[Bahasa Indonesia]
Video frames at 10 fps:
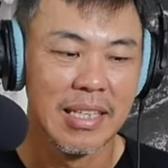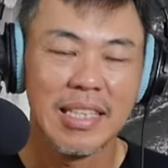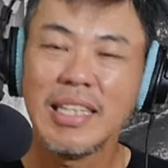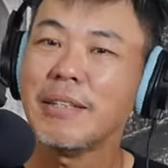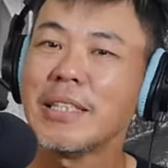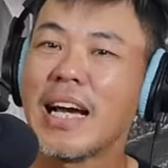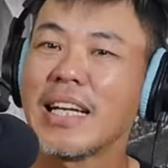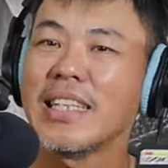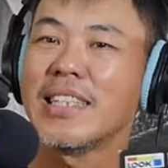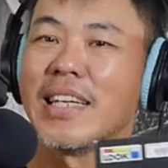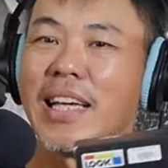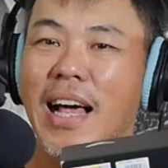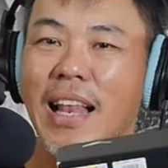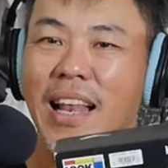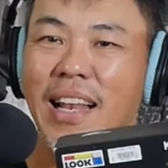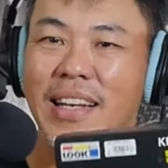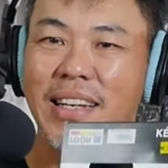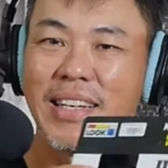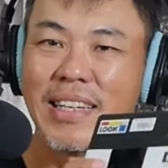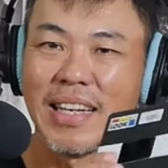ini sangat ideal.
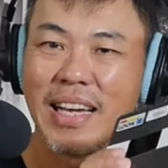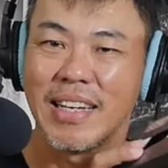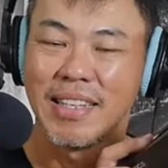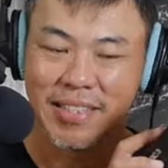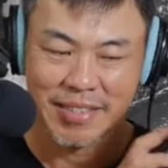Ya.